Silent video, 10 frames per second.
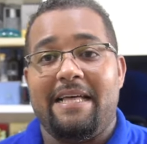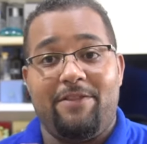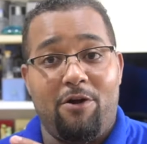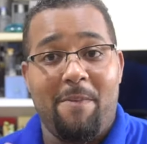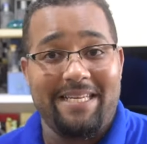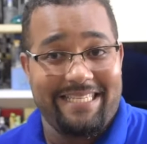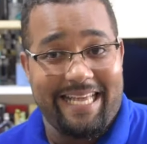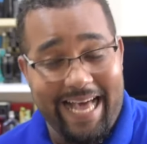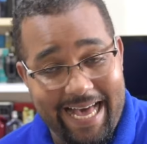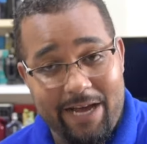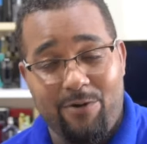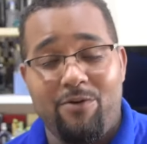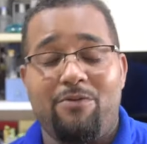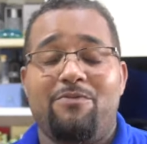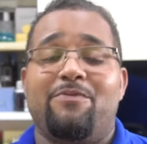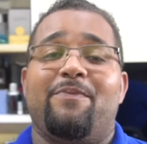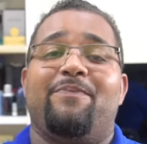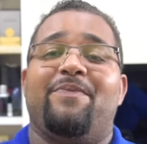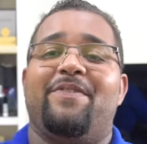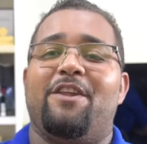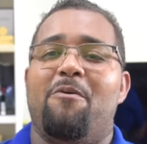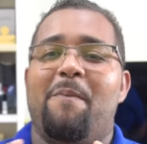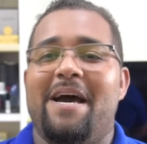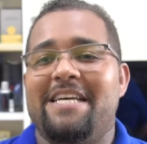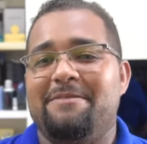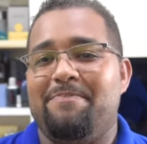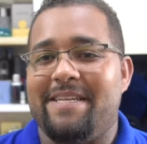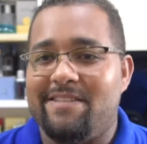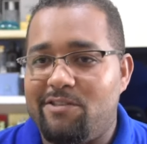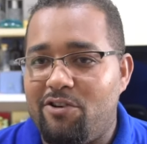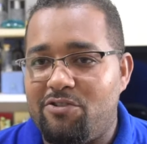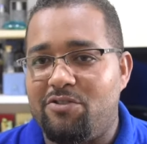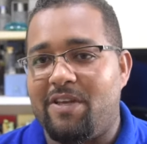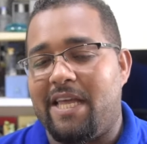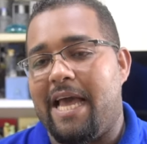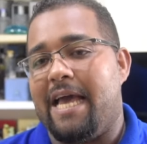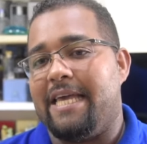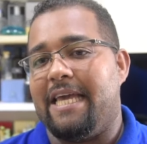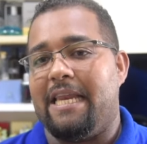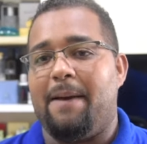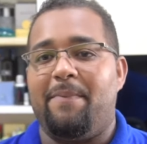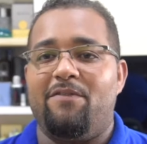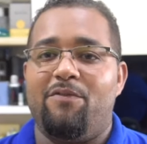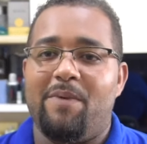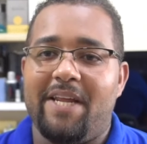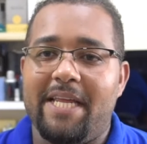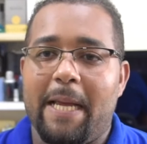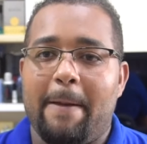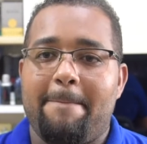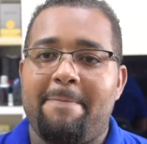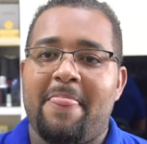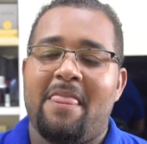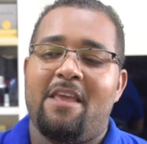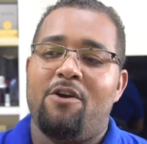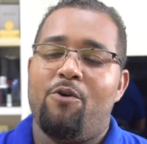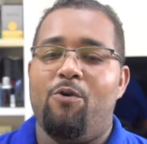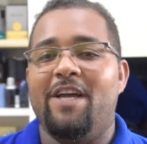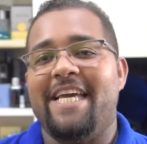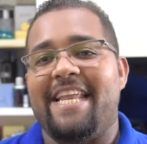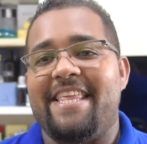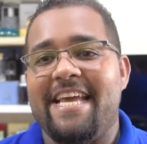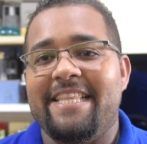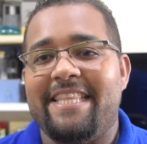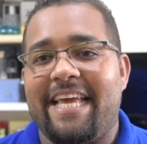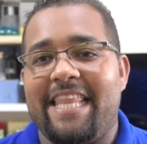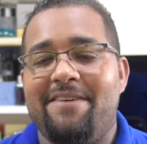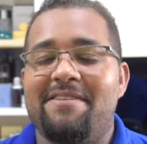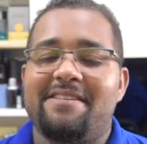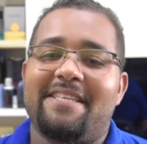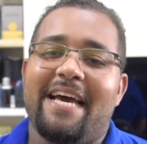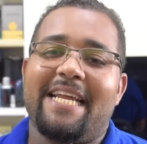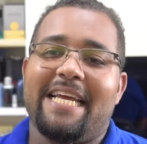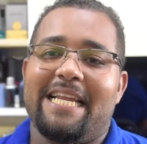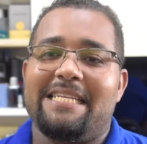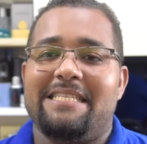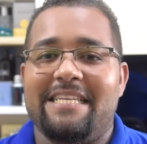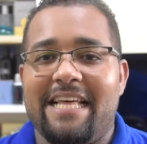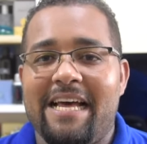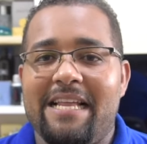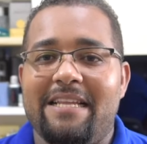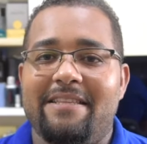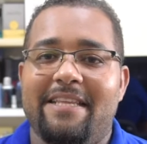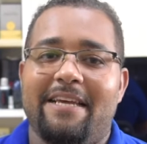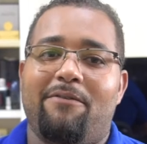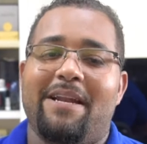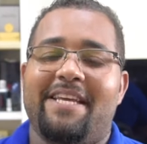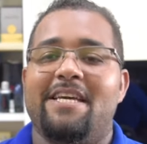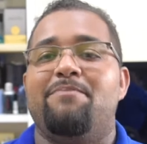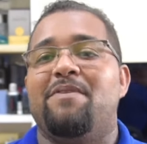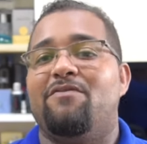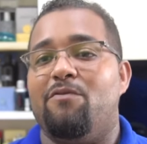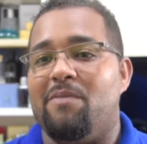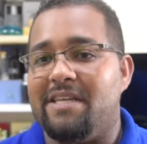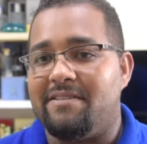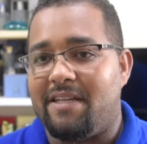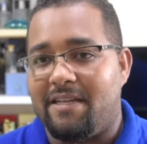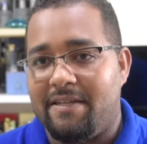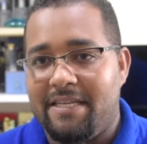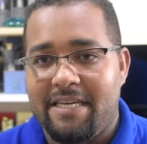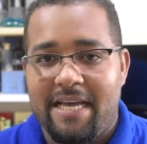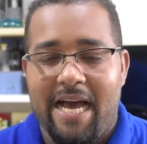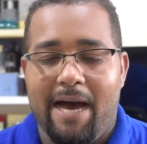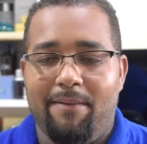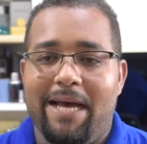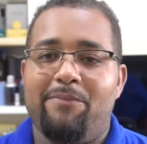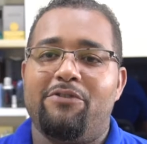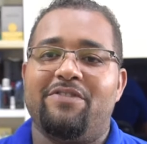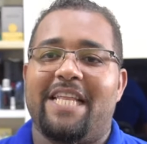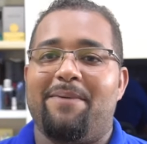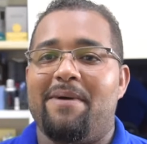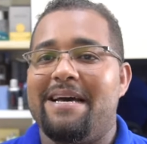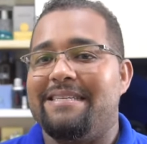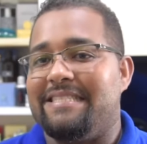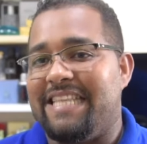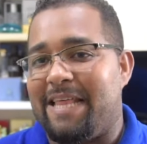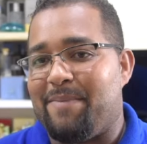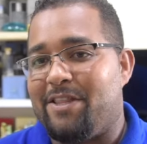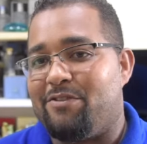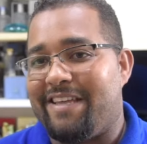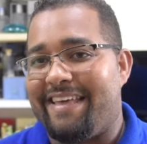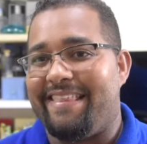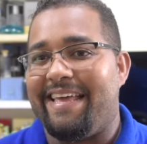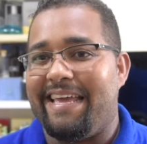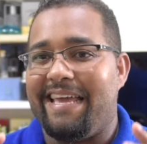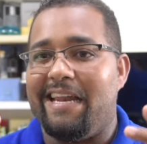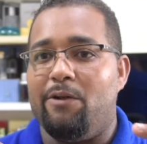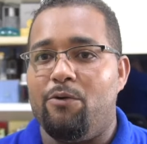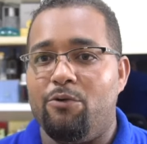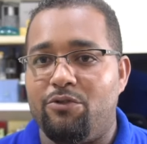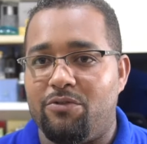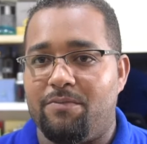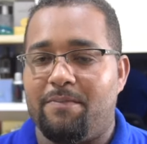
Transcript: de lo más caro, de lo más precioso que hay en la perfumería. Un ingrediente que debe estar en el arsenal de cualquier perfumista. Hablamos nada más y nada menos que de el oud.